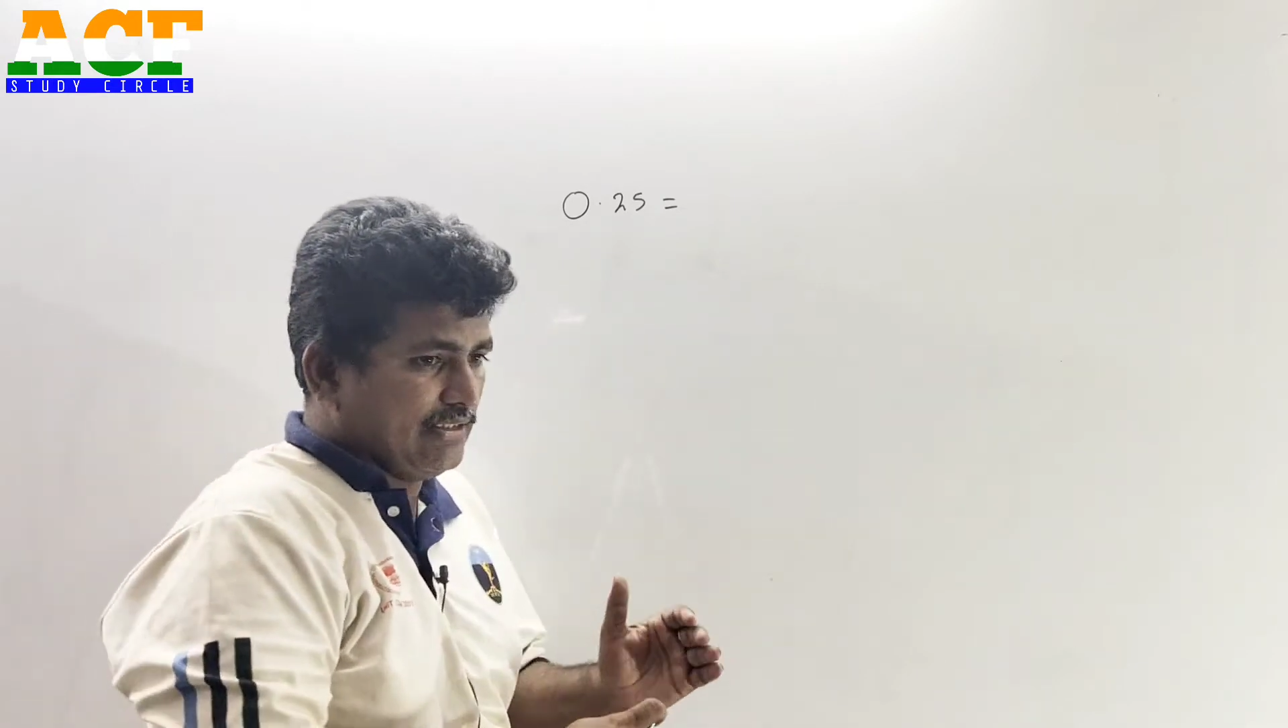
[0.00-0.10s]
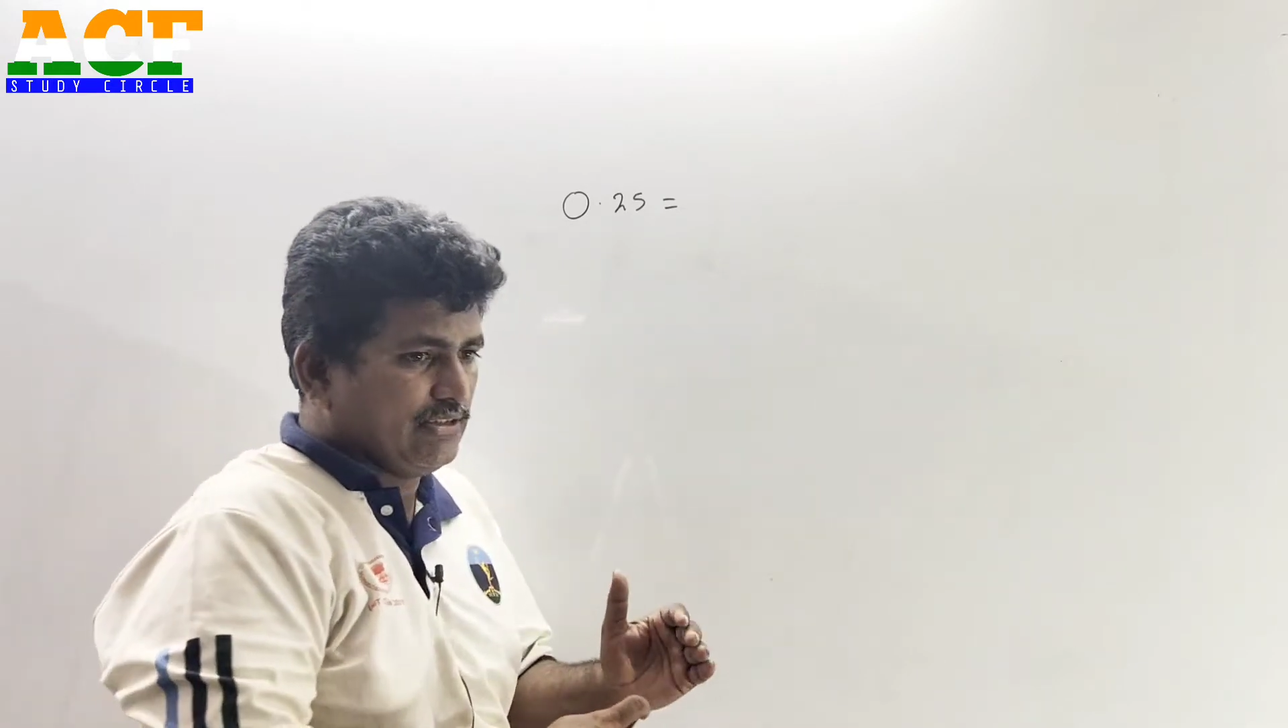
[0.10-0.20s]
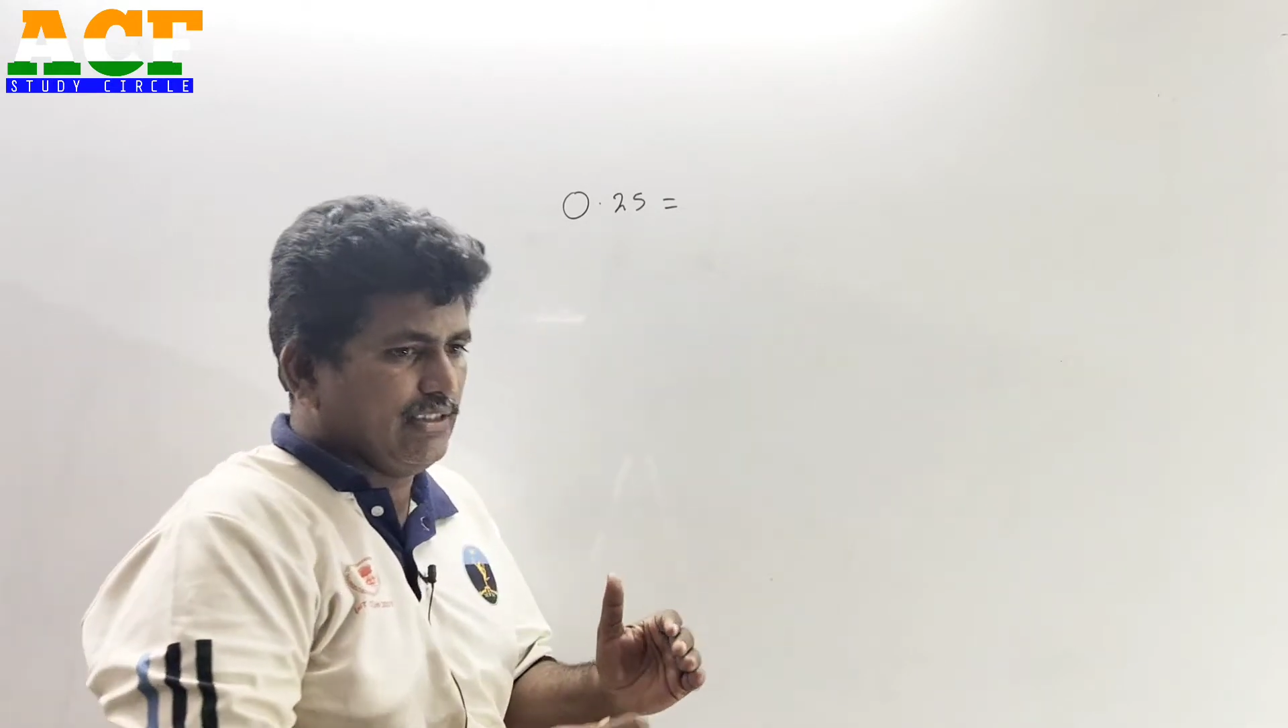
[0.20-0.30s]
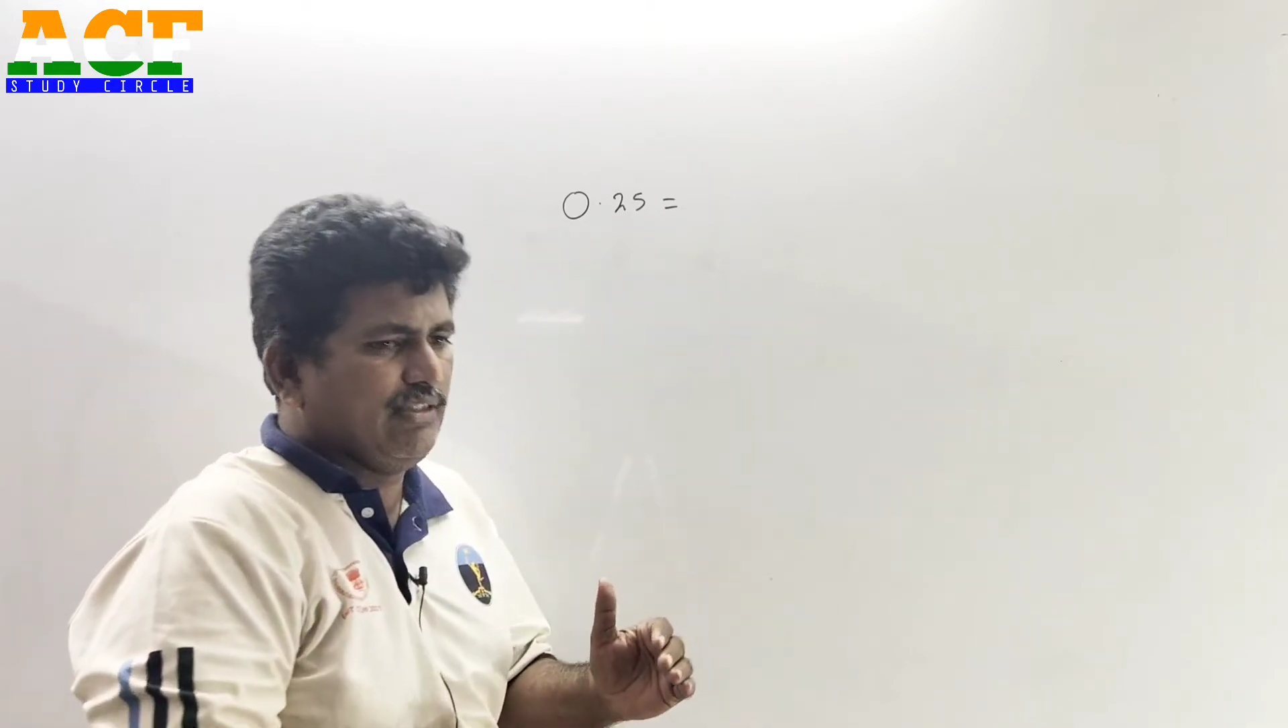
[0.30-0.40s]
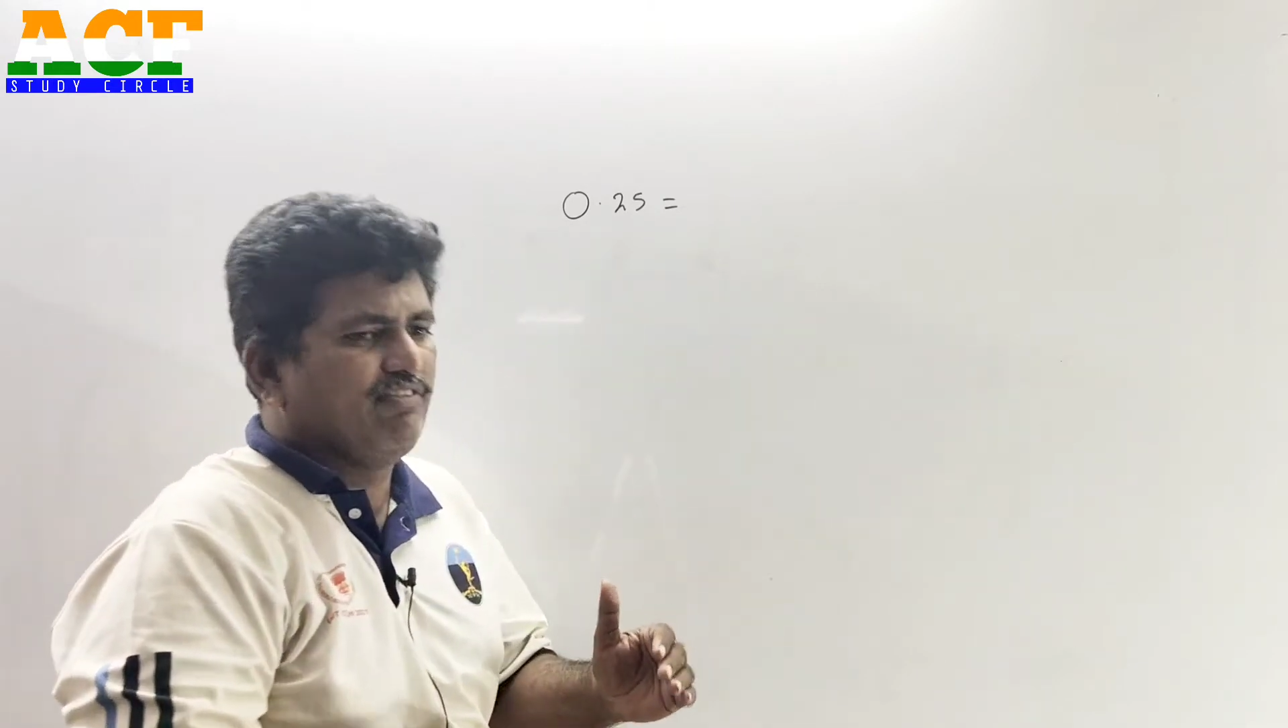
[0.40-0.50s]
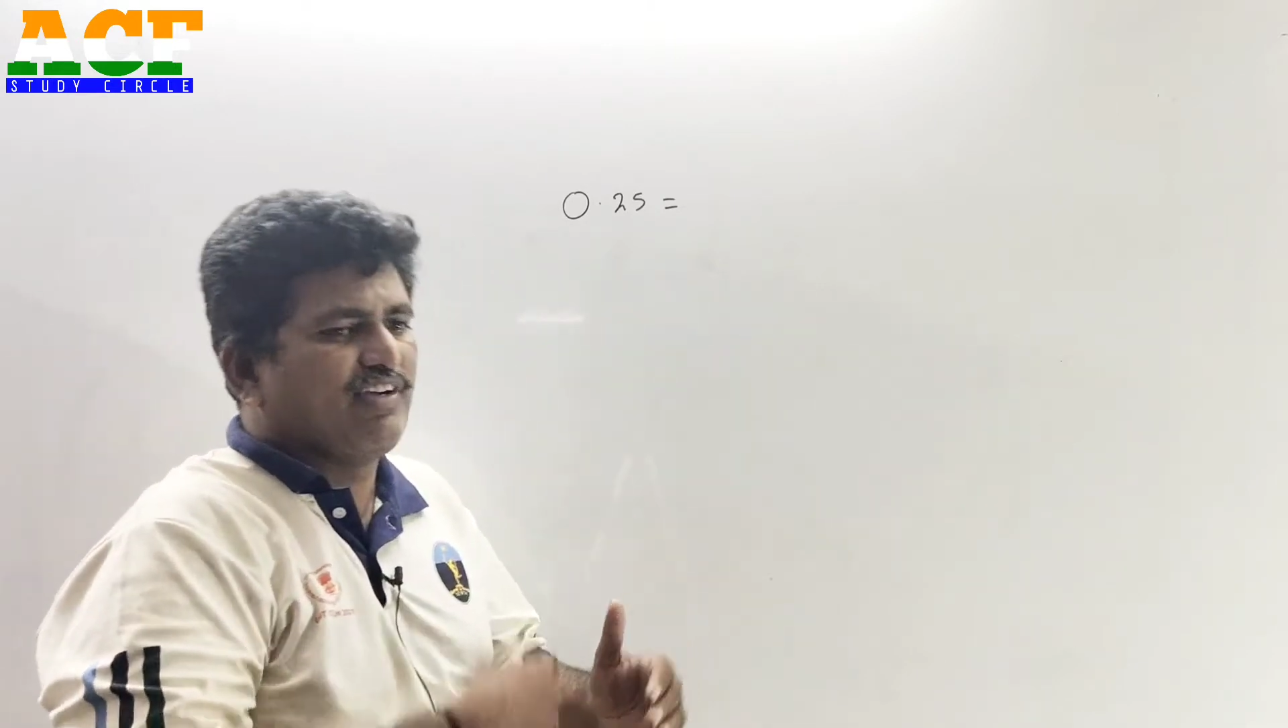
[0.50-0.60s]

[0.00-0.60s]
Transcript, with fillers: నుంచి